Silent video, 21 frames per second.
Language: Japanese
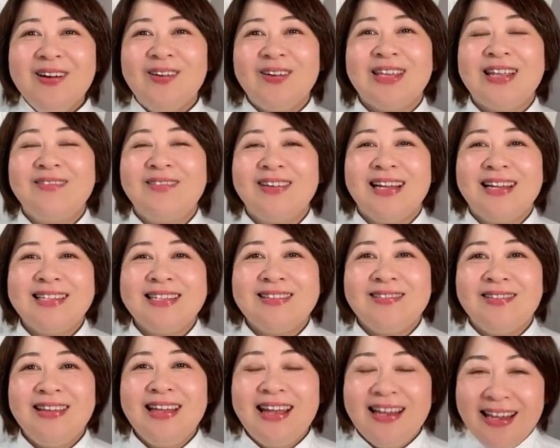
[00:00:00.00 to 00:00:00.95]
お友達
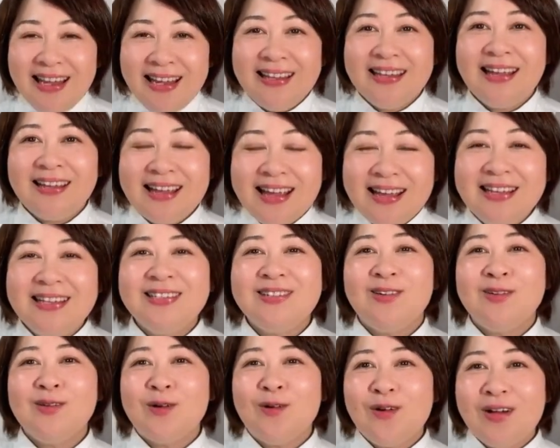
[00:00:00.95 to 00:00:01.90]
の家に行ってね、一
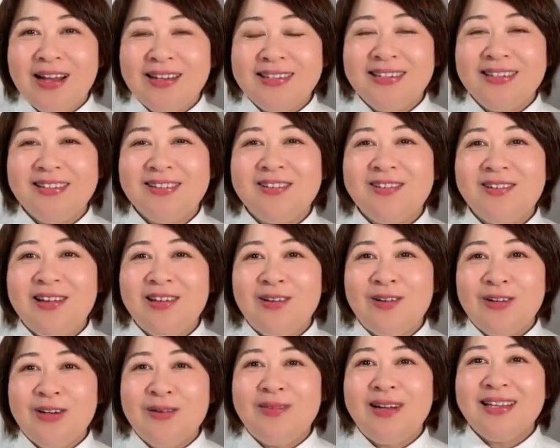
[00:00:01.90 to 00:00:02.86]
緒にお菓子作り
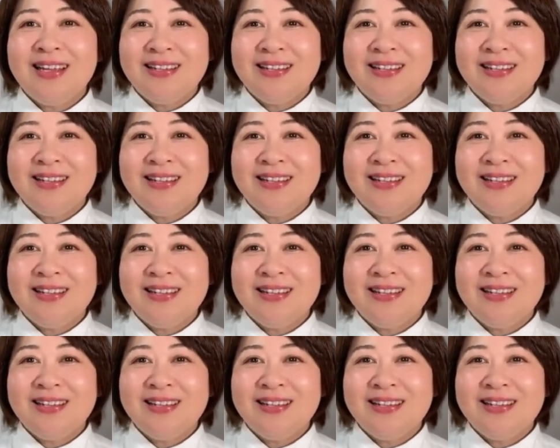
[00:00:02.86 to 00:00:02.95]
夜ま